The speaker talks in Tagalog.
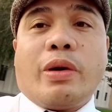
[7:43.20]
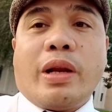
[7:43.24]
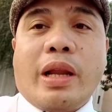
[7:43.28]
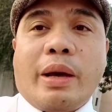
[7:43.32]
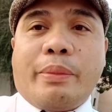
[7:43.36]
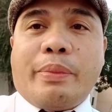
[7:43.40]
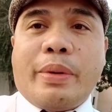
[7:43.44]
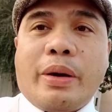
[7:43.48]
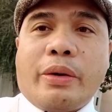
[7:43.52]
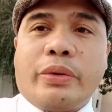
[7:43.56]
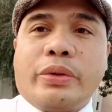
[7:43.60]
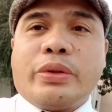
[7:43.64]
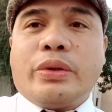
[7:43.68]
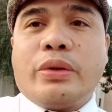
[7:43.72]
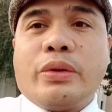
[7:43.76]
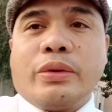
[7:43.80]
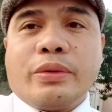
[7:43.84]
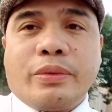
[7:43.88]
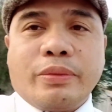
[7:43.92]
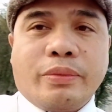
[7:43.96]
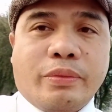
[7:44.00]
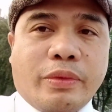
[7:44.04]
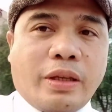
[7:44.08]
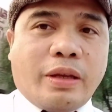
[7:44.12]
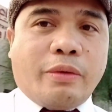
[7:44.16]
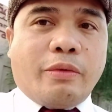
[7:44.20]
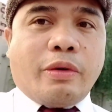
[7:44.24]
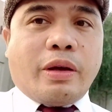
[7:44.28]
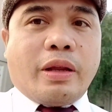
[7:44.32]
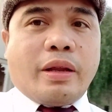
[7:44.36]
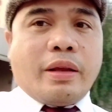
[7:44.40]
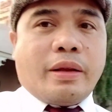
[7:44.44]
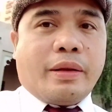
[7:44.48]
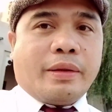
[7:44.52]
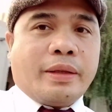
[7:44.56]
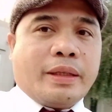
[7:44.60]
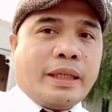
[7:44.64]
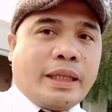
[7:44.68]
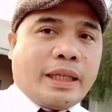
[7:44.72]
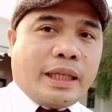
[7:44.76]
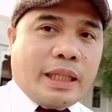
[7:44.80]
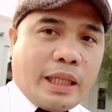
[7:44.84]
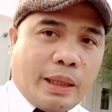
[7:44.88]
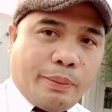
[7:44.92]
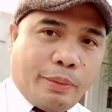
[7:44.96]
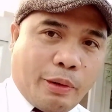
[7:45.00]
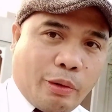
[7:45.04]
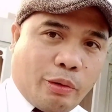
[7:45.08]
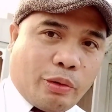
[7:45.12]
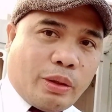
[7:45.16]
wala pa ako noon hindi ba
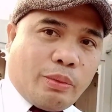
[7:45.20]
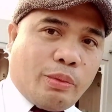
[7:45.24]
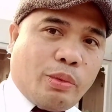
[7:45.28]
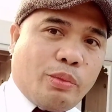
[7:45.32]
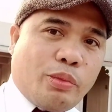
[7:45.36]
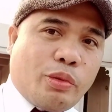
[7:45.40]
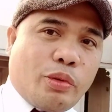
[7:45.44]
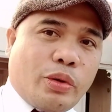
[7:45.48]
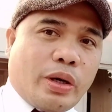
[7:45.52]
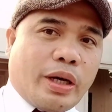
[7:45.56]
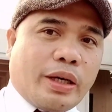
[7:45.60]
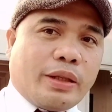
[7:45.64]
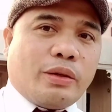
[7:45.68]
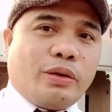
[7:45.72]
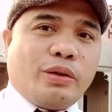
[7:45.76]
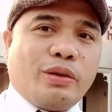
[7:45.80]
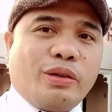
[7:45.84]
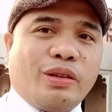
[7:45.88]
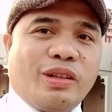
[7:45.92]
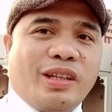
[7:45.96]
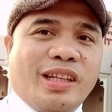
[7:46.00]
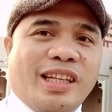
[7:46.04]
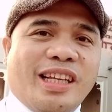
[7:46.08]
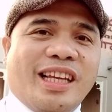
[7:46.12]
hindi pa ako nabubuhay noon